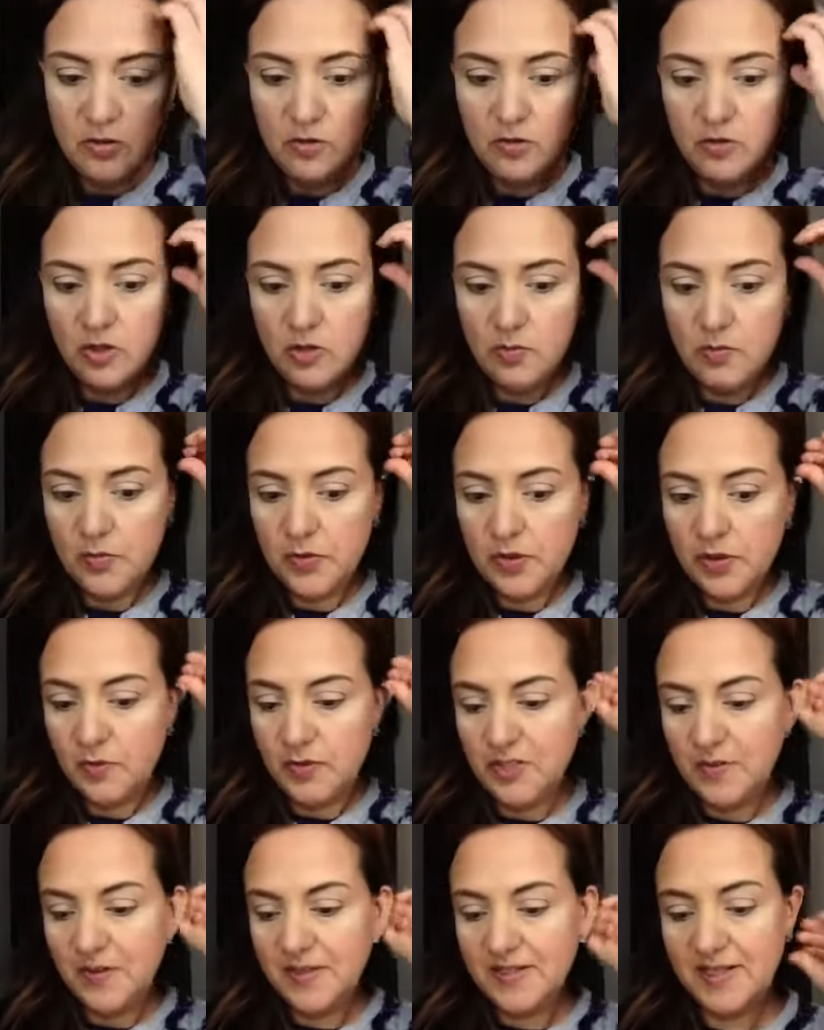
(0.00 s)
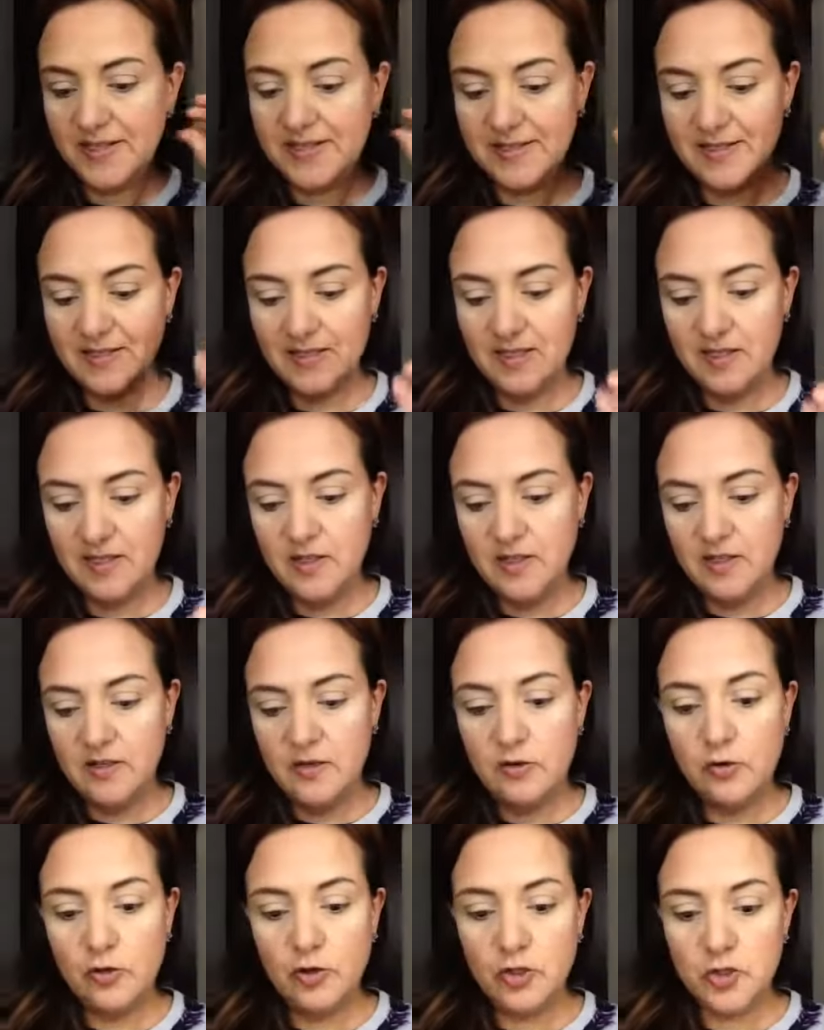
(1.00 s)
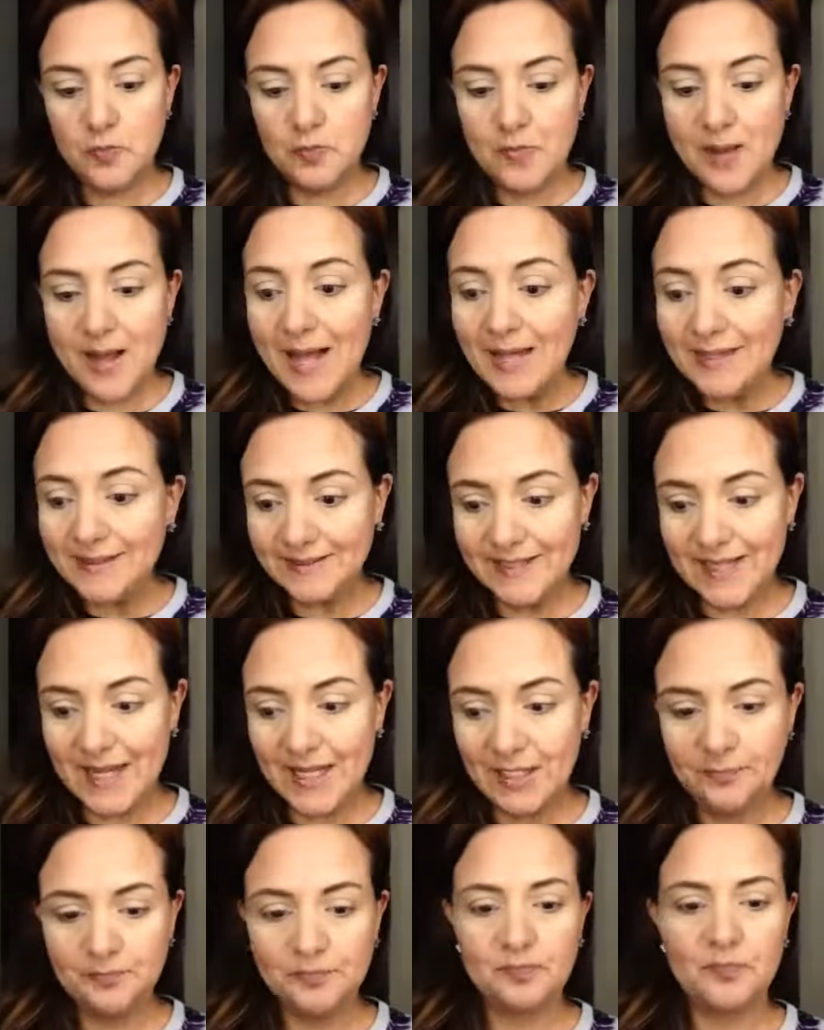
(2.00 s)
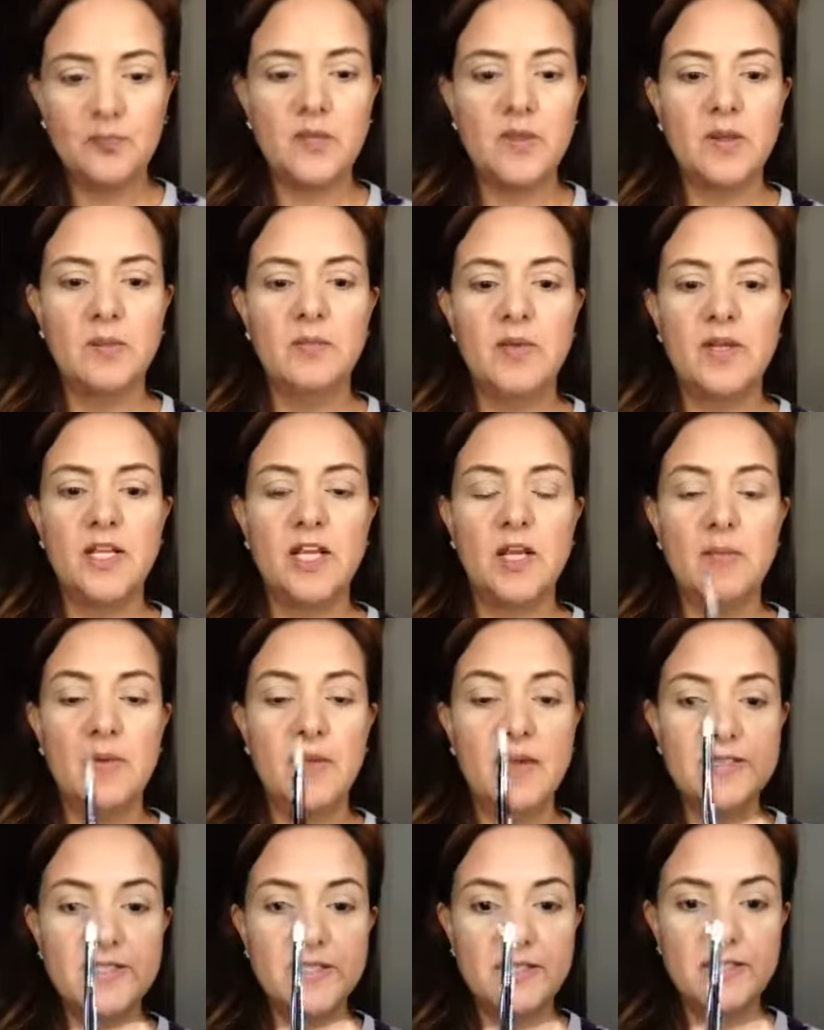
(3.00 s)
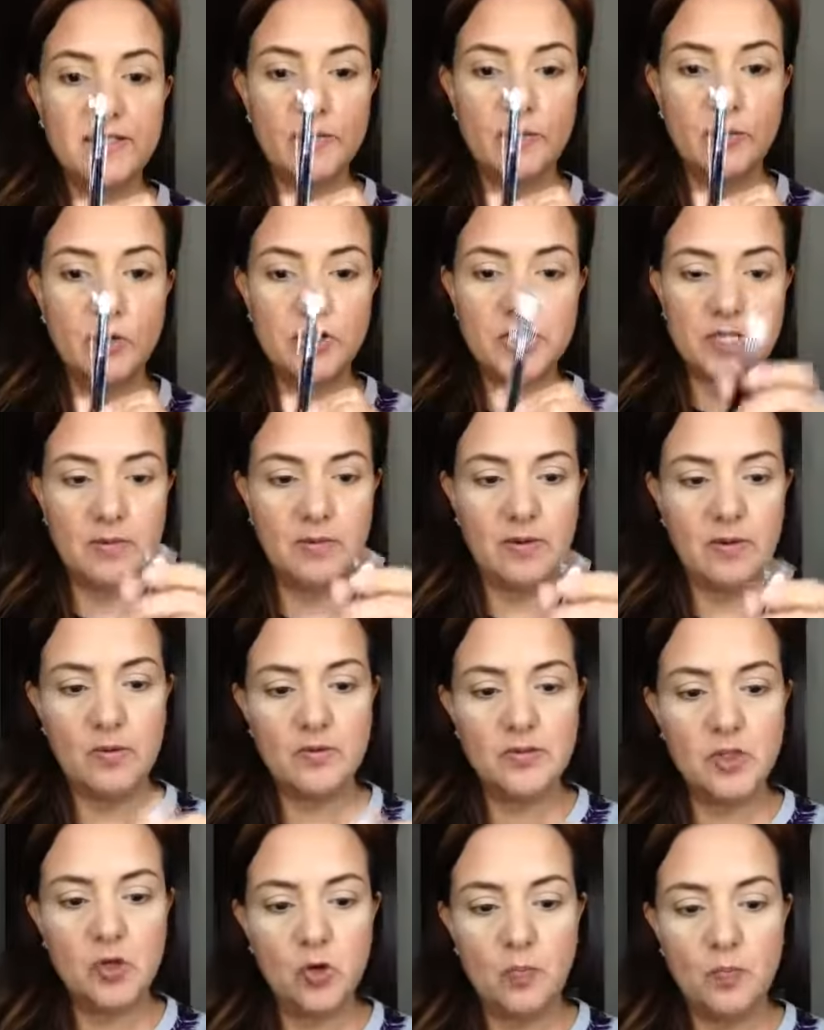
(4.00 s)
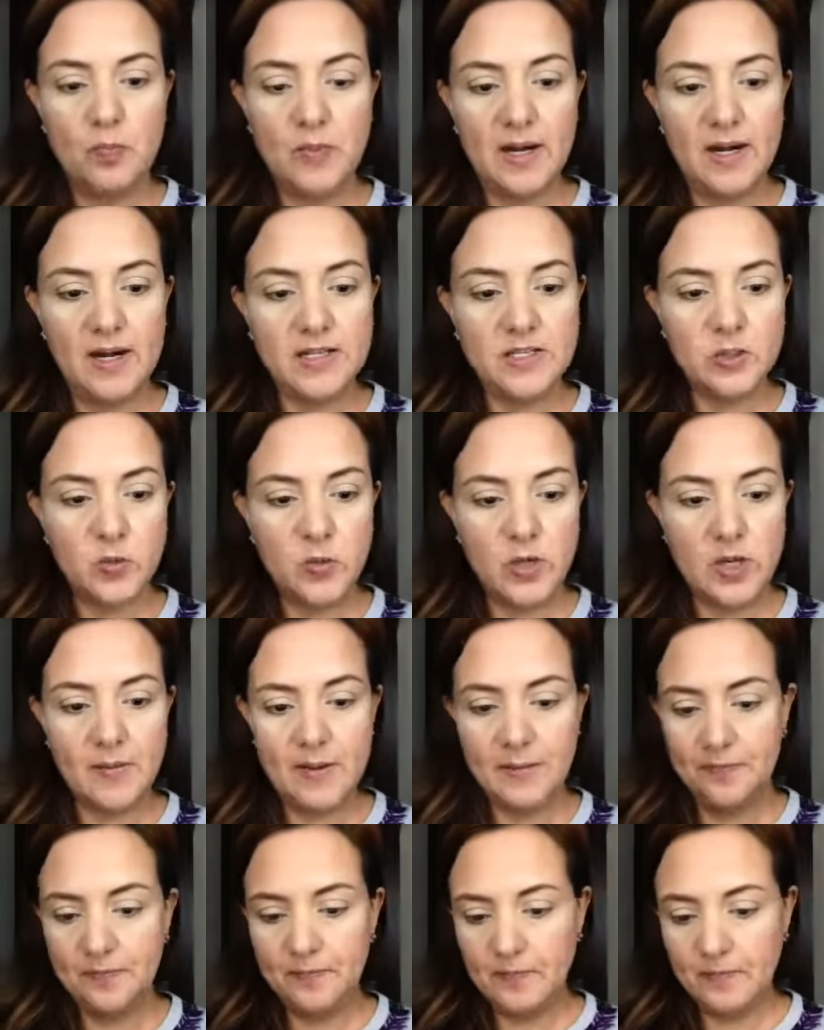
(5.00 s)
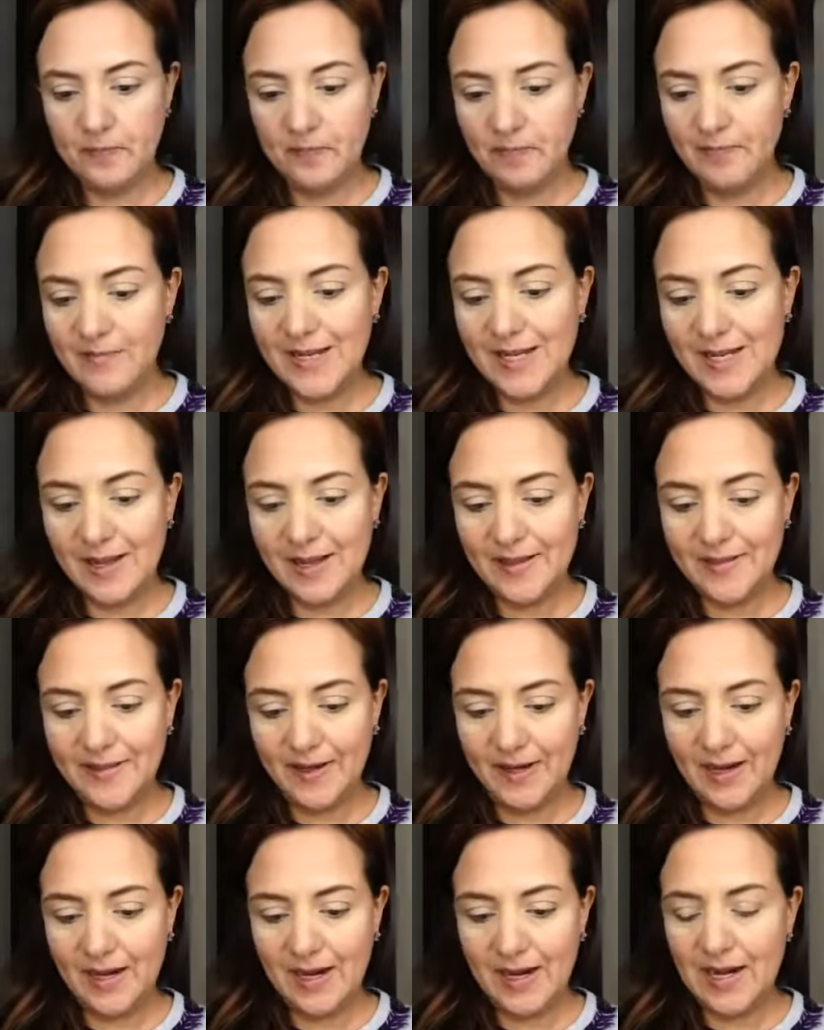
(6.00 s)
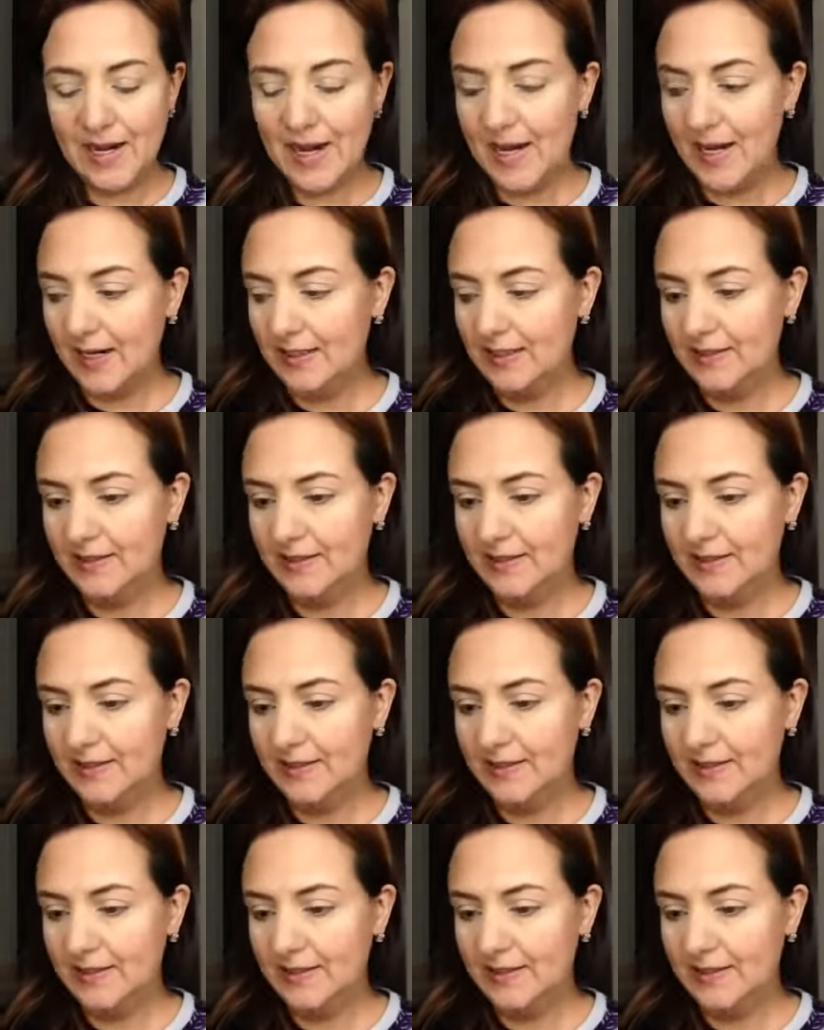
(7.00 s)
cómo, porque muchas veces nos pasa, miren qué padre está esta brocha, vamos a ocuparla, es nueva, me la acaban de regalar,